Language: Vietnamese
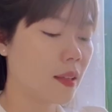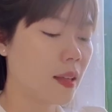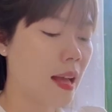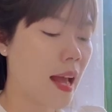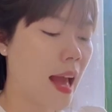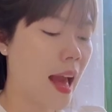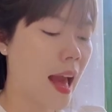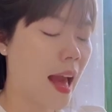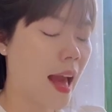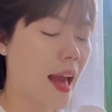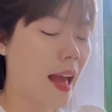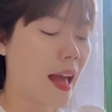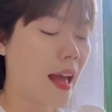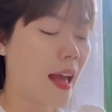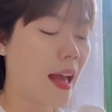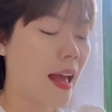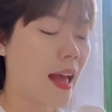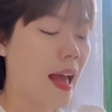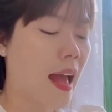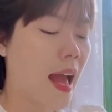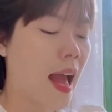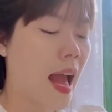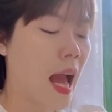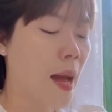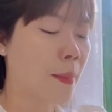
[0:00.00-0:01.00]
Hả?
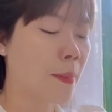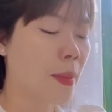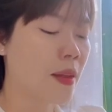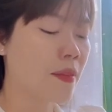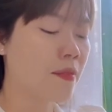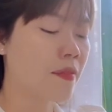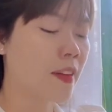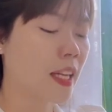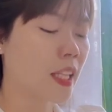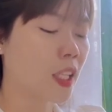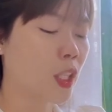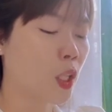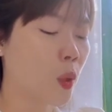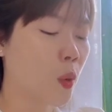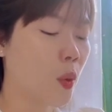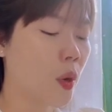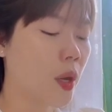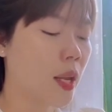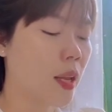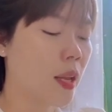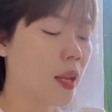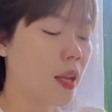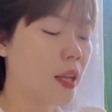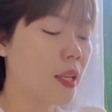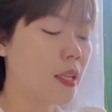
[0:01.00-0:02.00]
À bệnh vặt
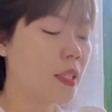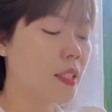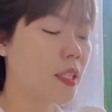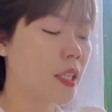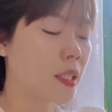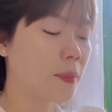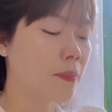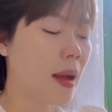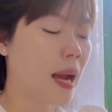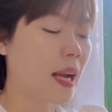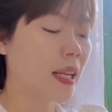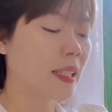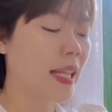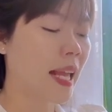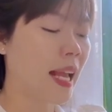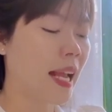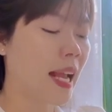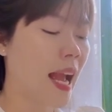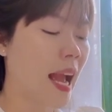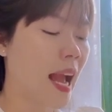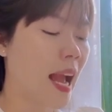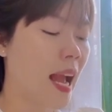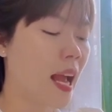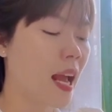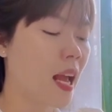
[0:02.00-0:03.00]
thôi, trượt băng té
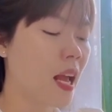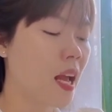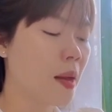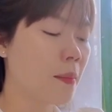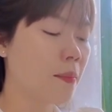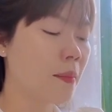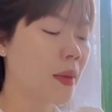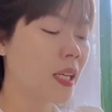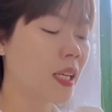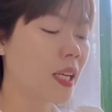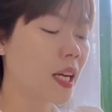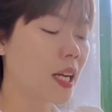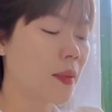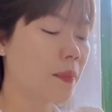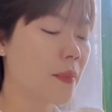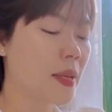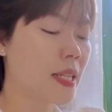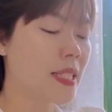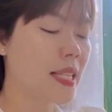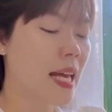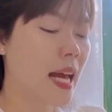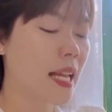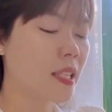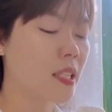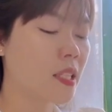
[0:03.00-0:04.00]
ngã, bất cần
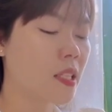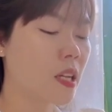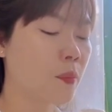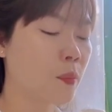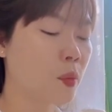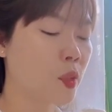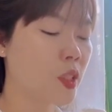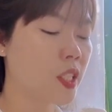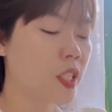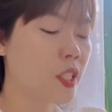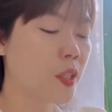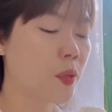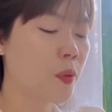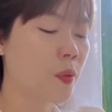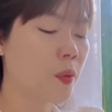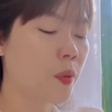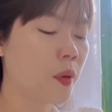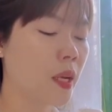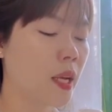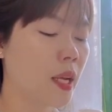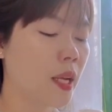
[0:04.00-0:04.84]
bị dạn xương một xíu,